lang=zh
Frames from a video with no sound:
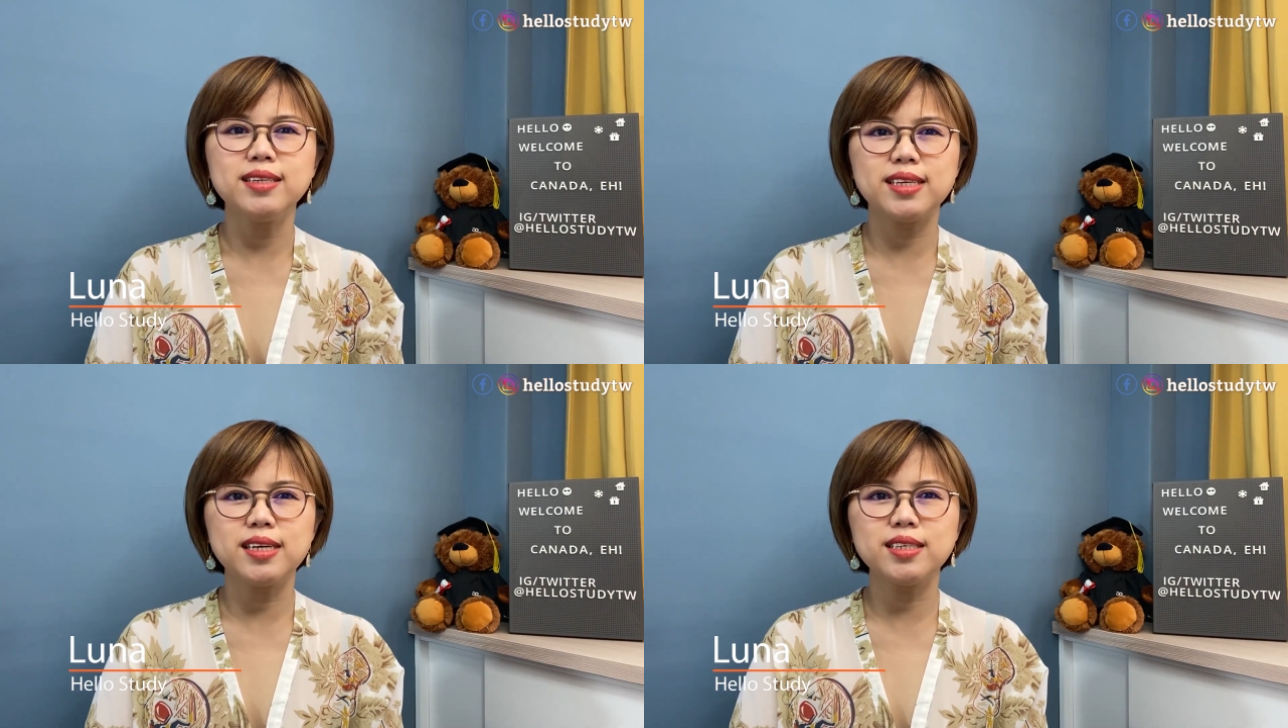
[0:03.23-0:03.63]

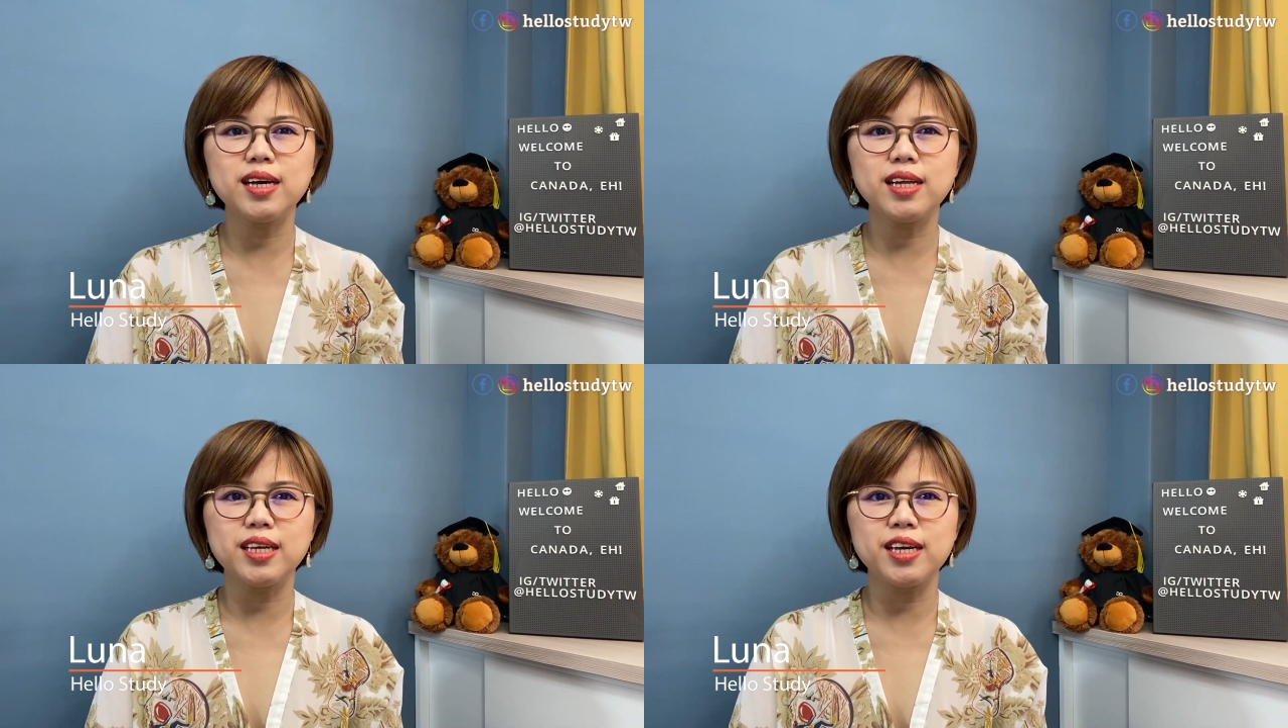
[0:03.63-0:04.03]
今天是
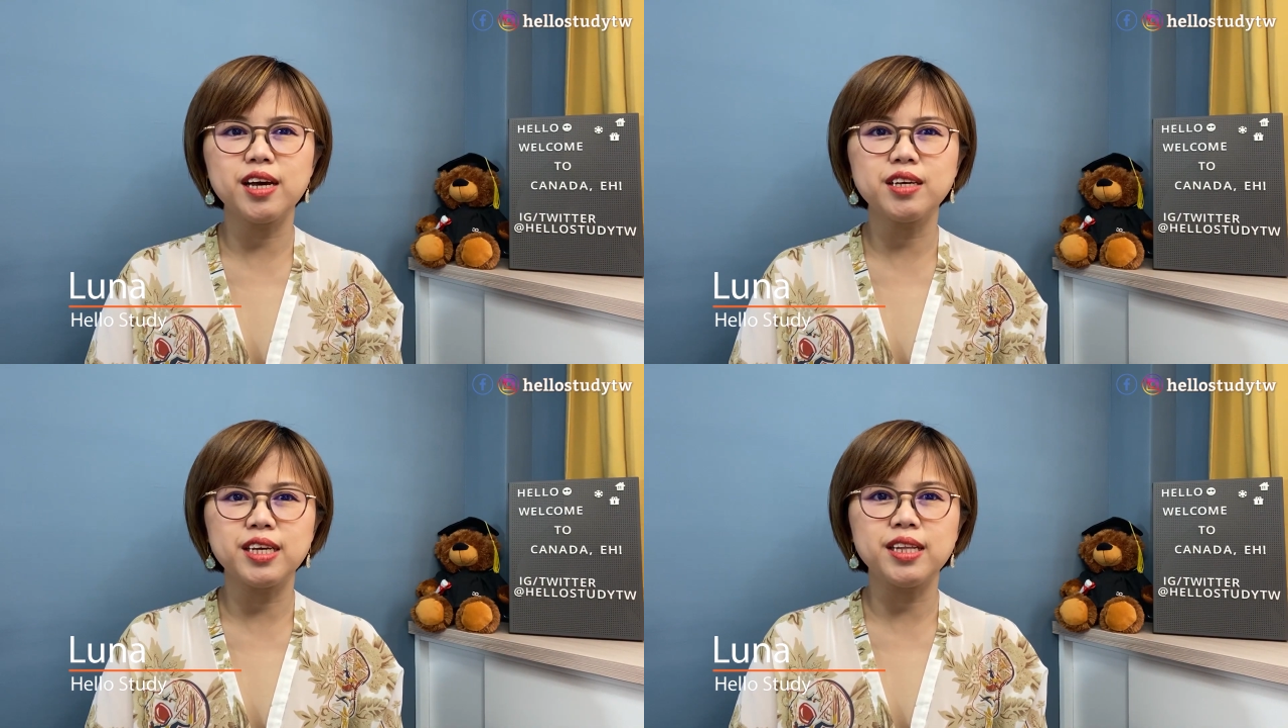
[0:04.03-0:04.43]
二
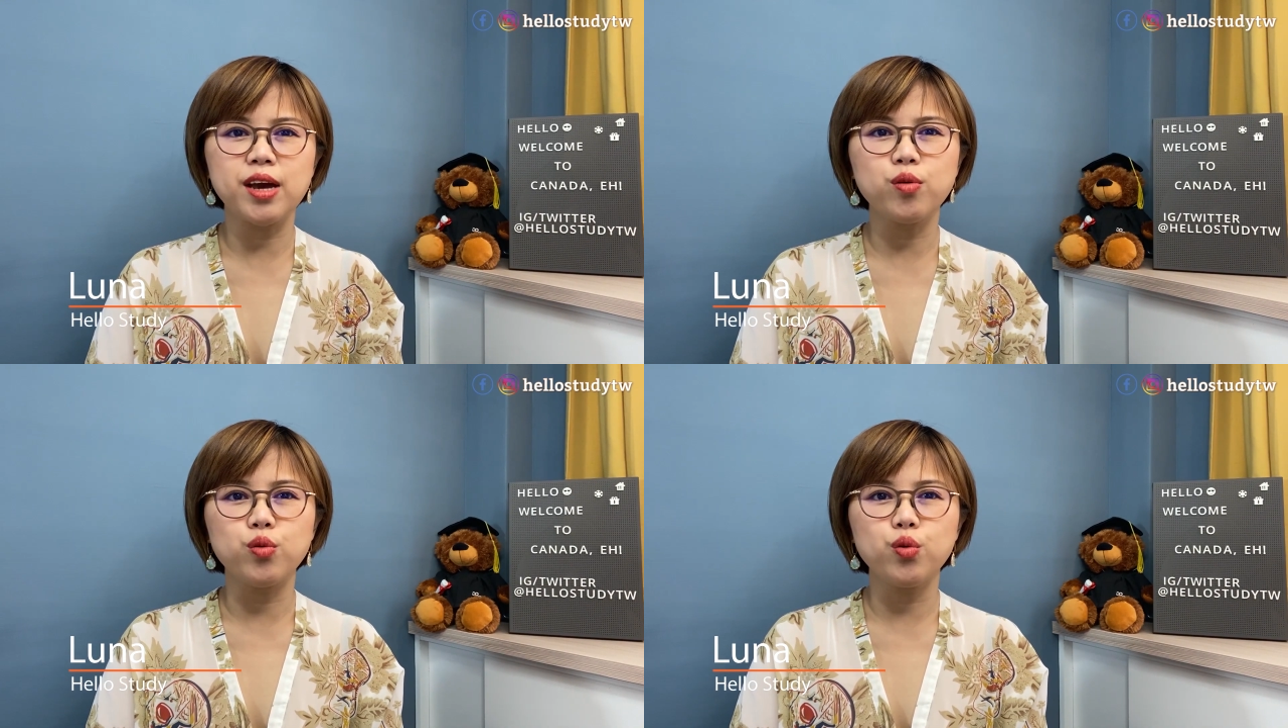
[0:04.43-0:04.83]
零二一
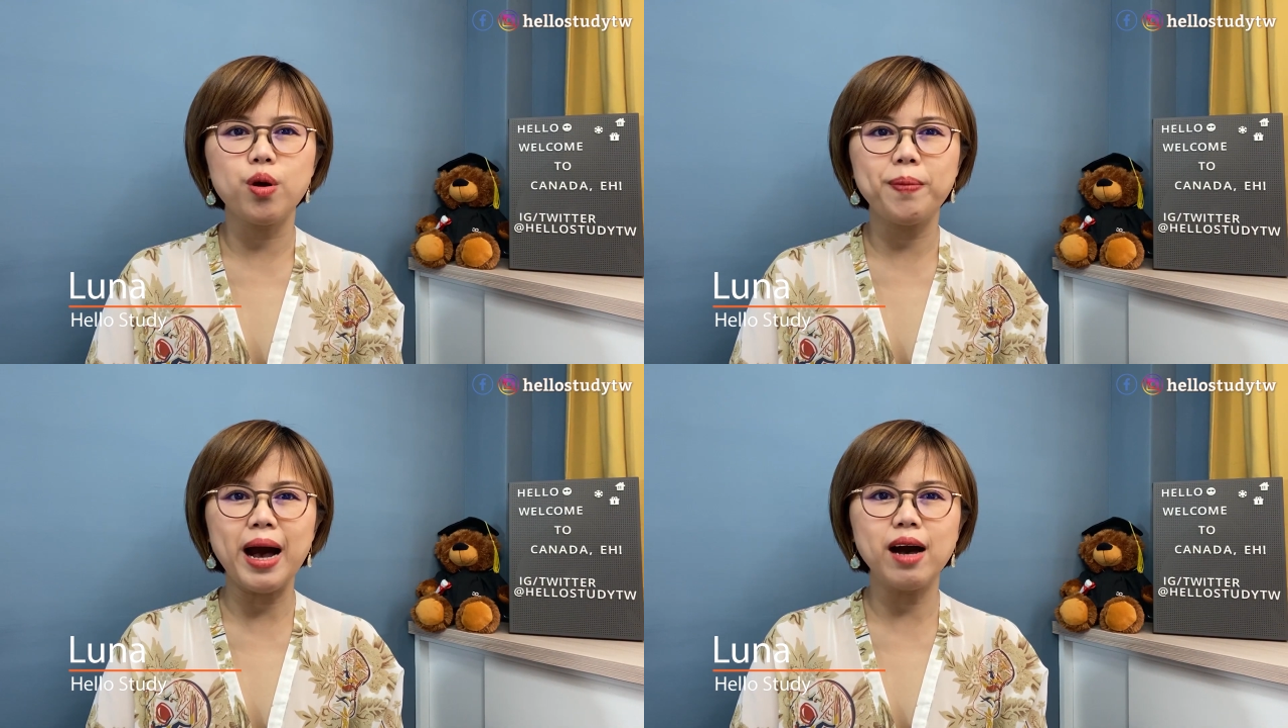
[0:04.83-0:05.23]
年五
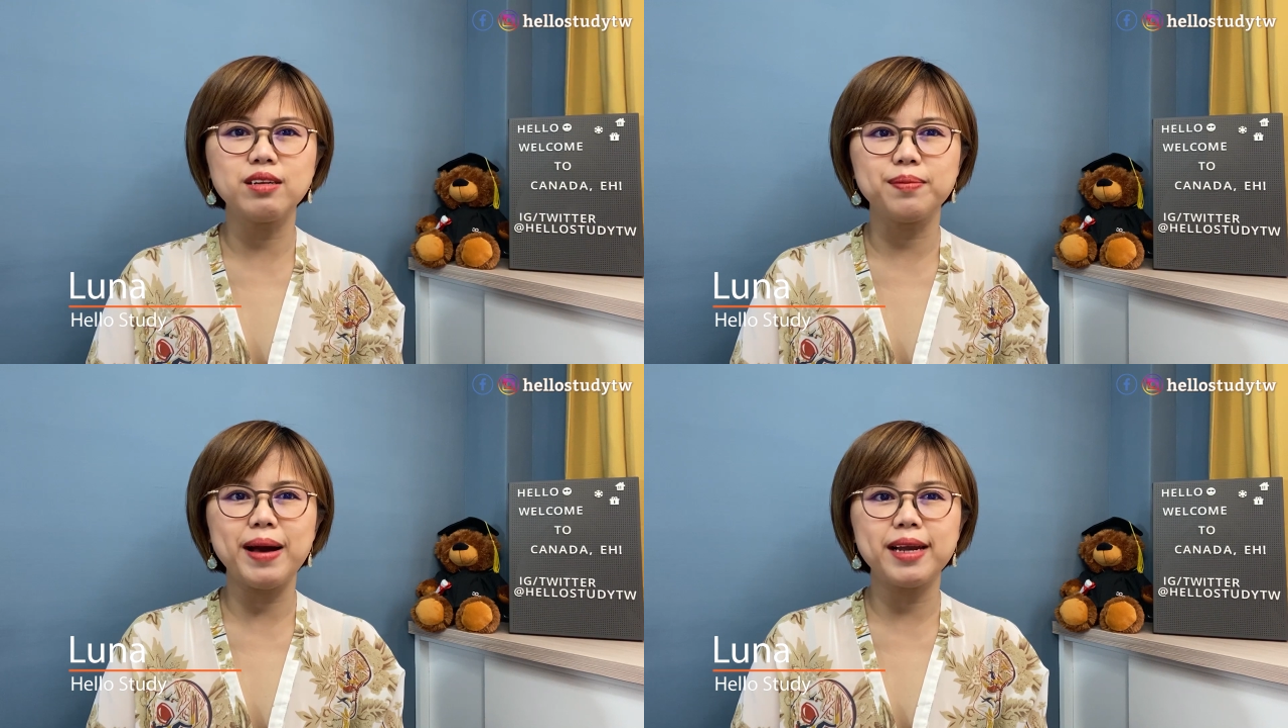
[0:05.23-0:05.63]
月八
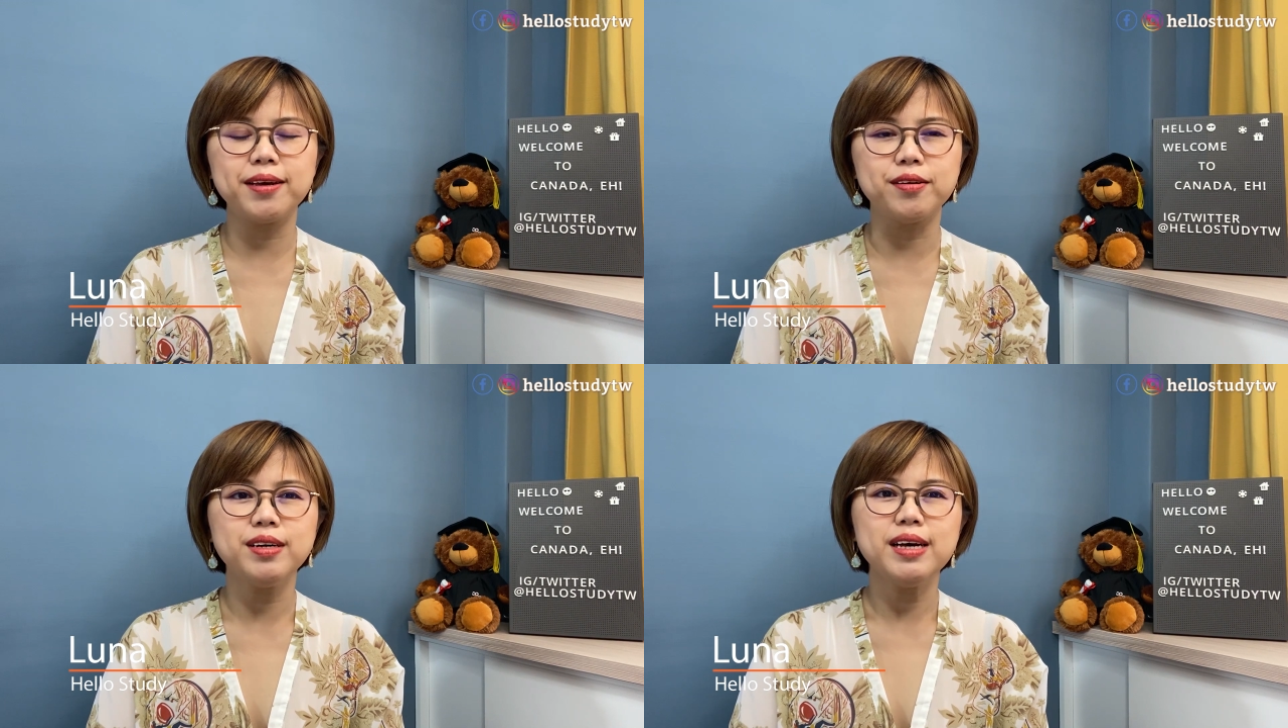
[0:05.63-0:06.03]
号，礼拜
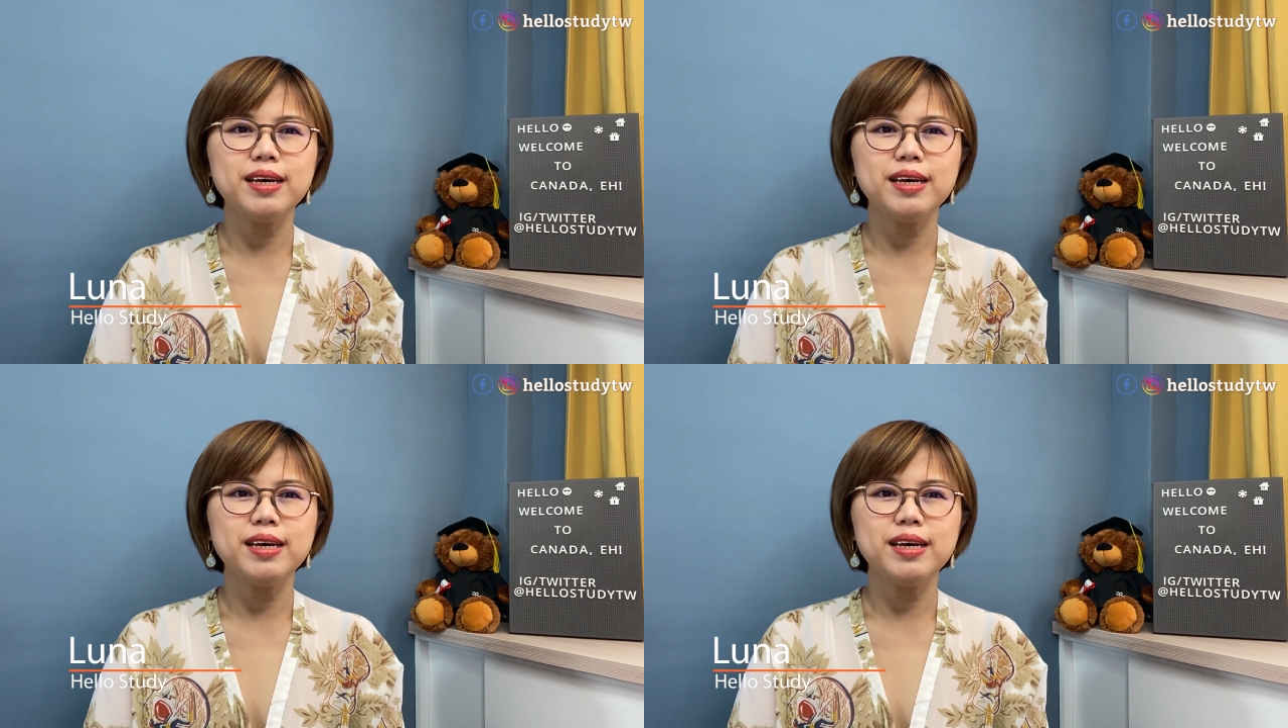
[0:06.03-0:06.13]
六。